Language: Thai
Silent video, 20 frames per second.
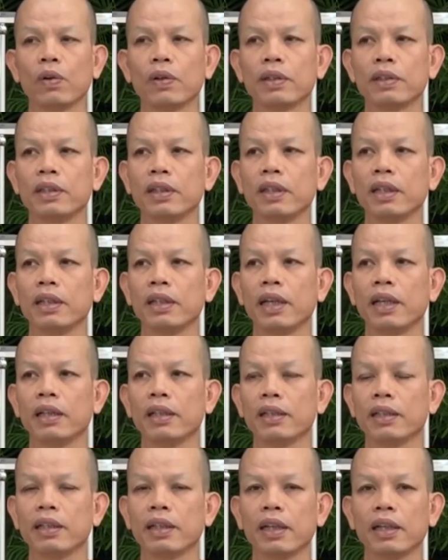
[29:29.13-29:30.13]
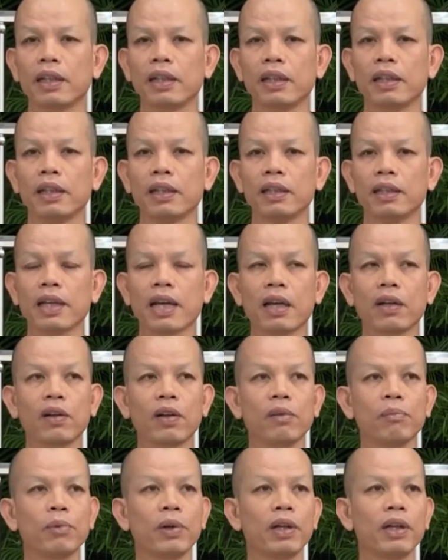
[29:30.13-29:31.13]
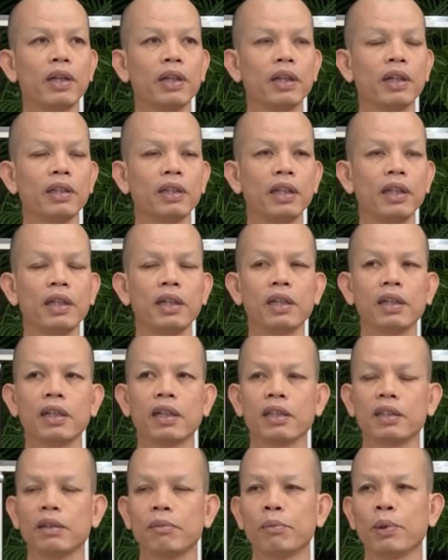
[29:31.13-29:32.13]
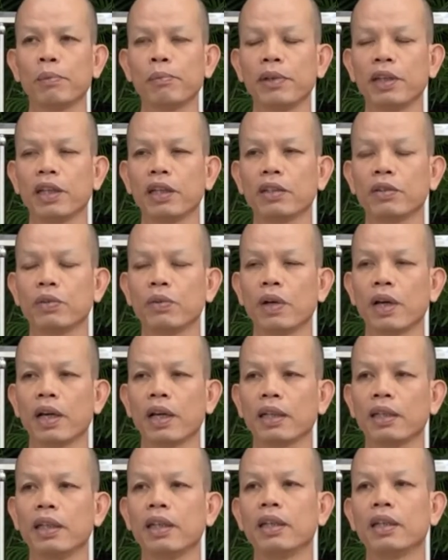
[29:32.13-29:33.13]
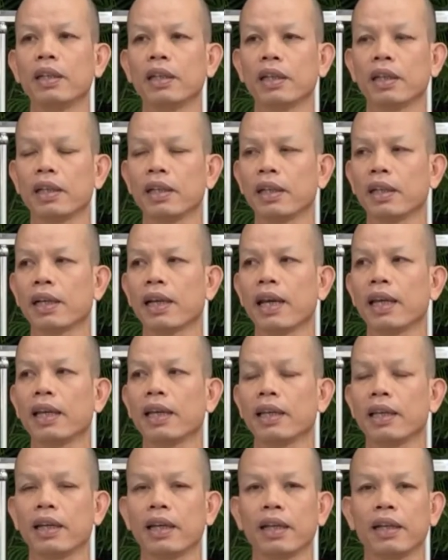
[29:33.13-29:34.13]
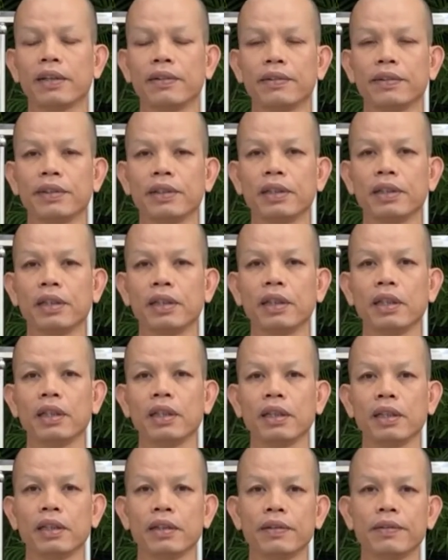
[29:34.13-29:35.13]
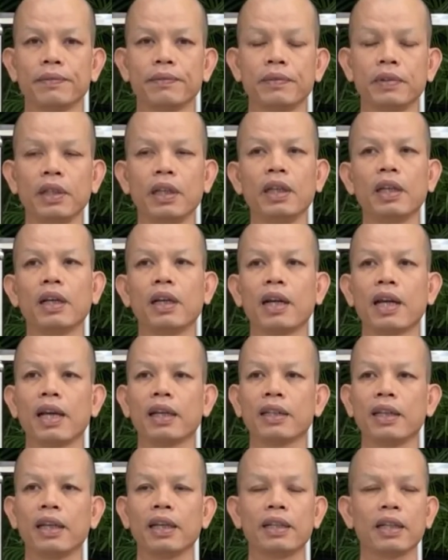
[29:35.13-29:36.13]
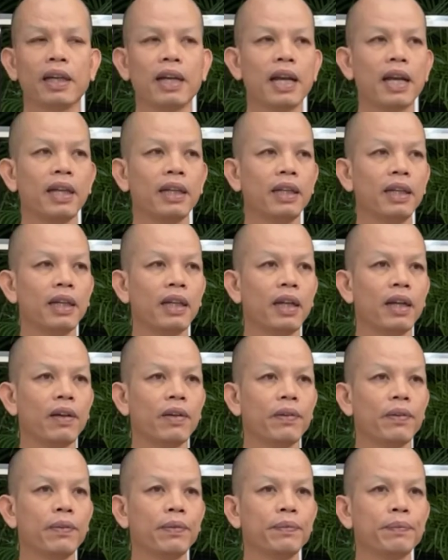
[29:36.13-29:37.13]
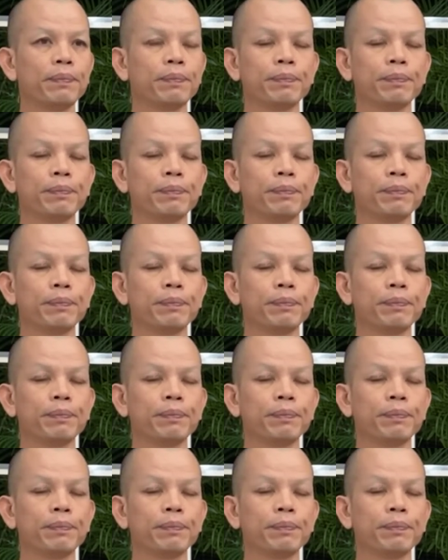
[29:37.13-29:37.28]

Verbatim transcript: โลกก็สิได้เย็นขึ้นอาทิตย์หนึ่งย่างน้อยบวชได้อาทิตย์หนึ่งกับสิบ่ไปเฮ็ดซัวอาทิตย์หนึ่งกับยังไข้นะนี่ ดีแล้วละเจตนาดีแล้ว